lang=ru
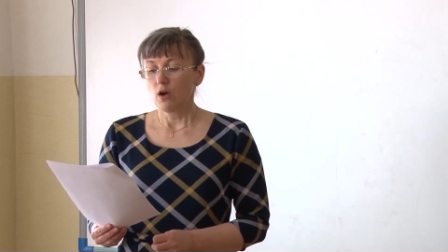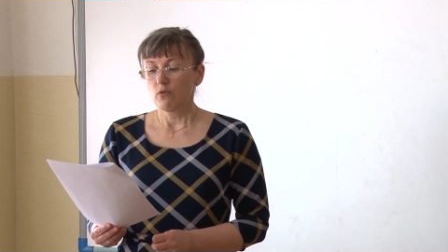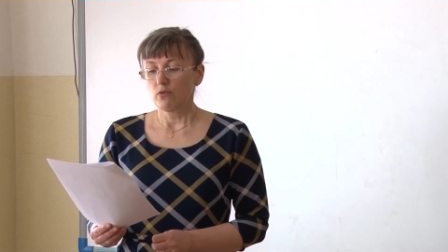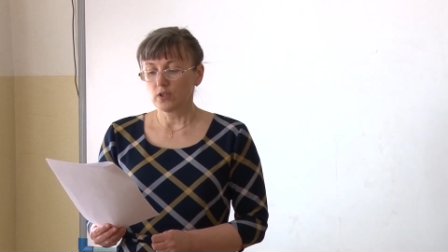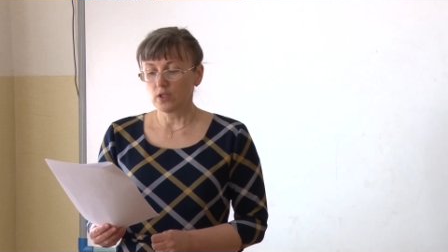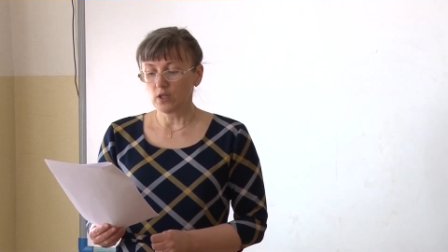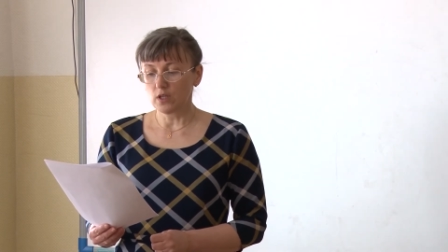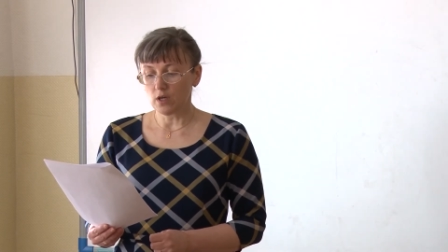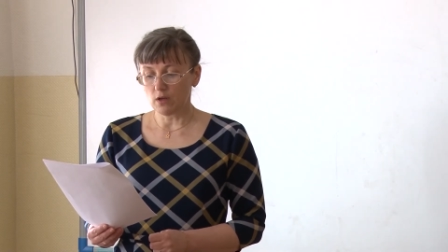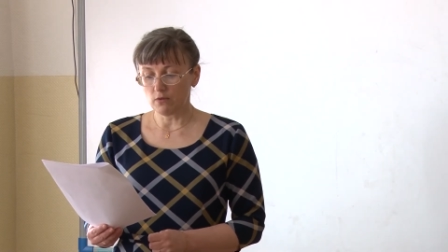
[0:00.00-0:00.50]

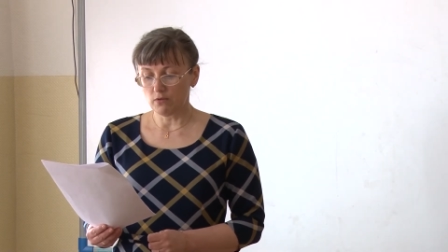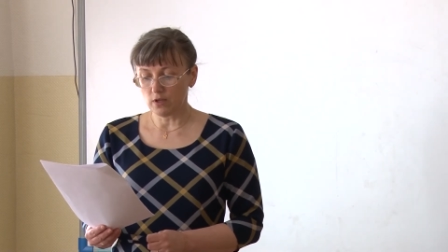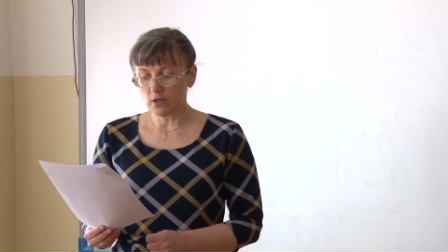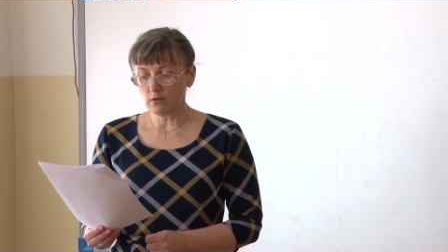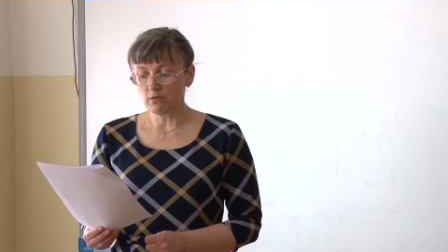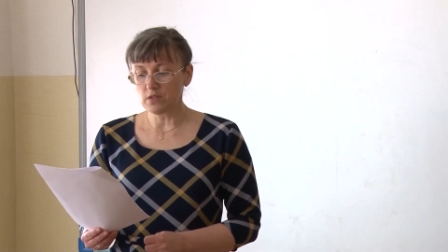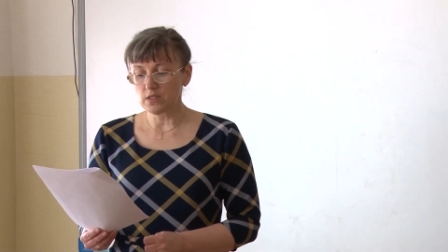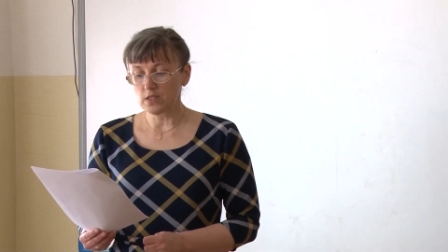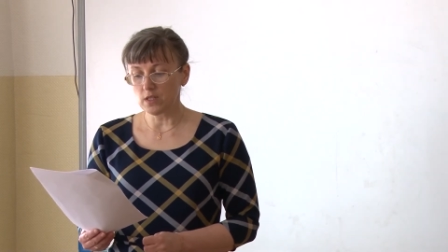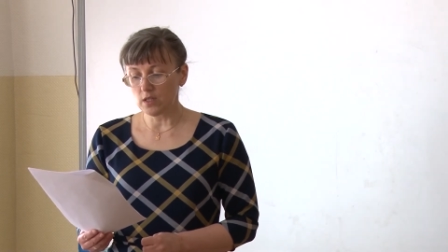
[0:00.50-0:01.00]

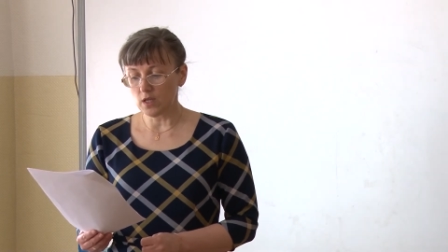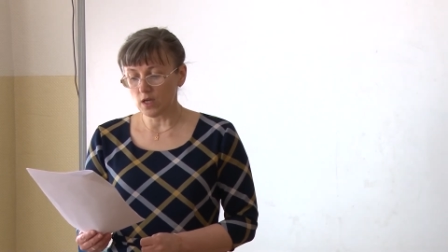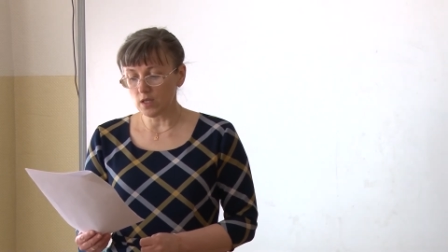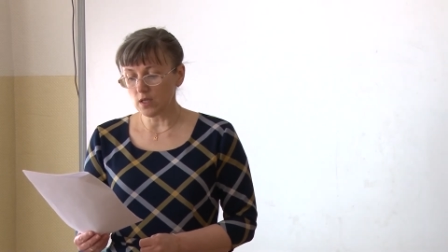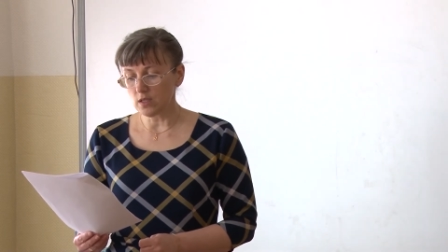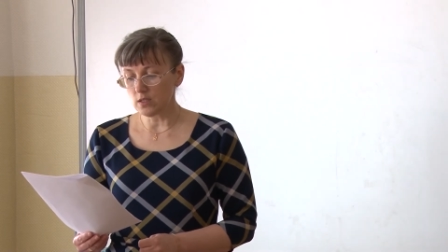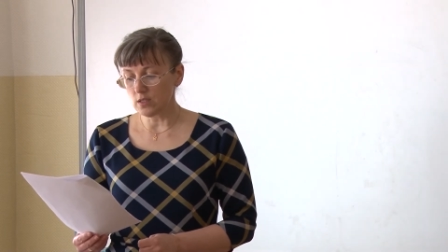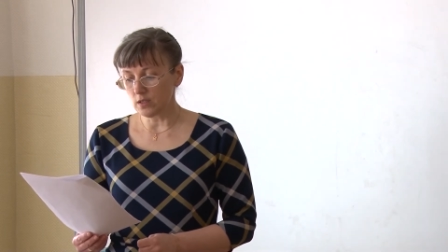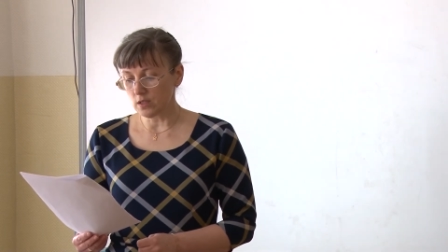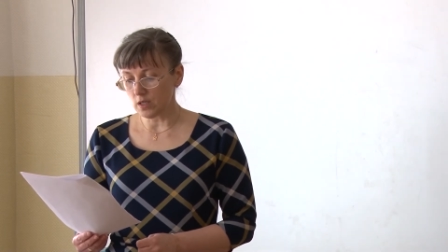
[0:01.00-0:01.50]
фотографировать
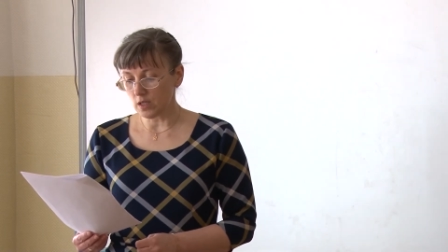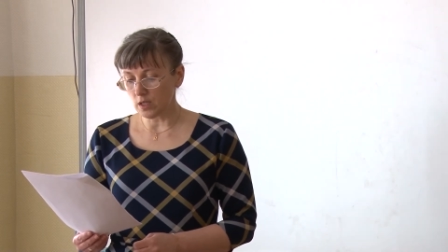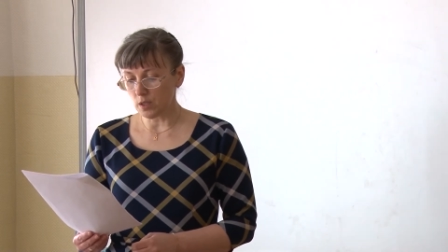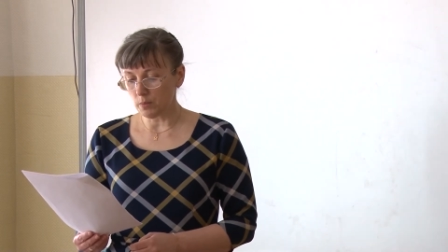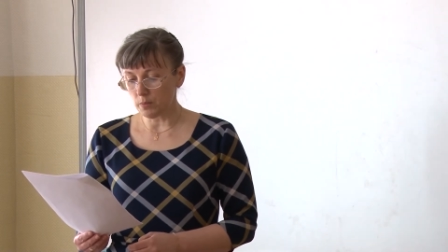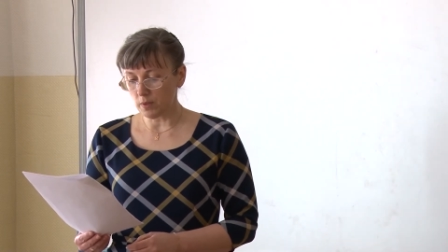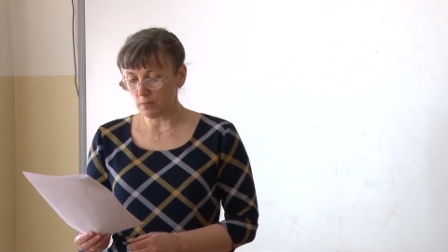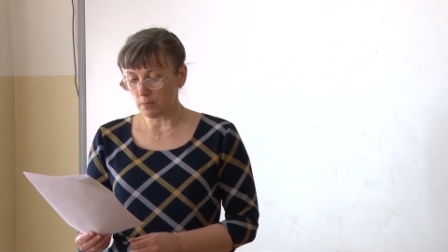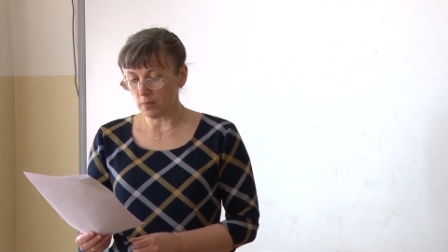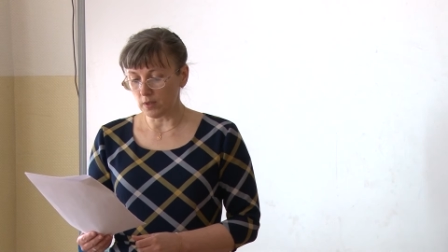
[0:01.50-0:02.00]
задание диктанта
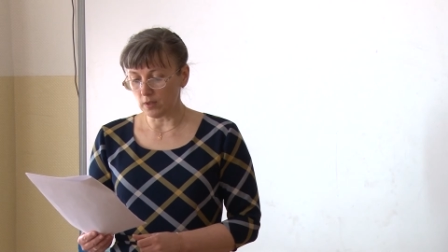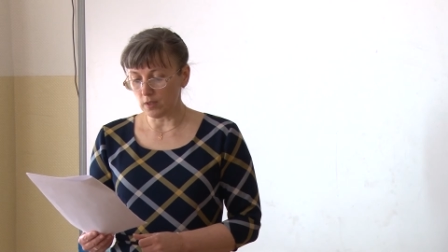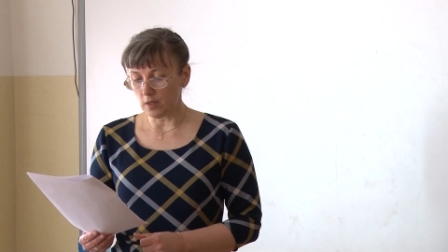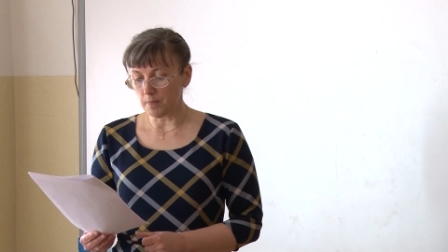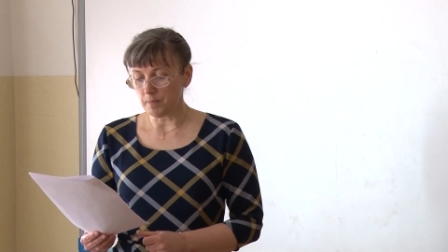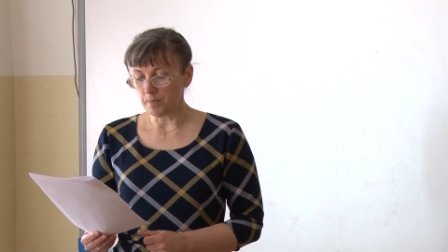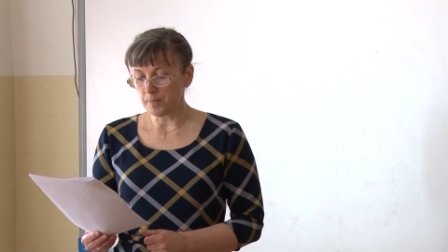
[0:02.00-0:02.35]
Победы,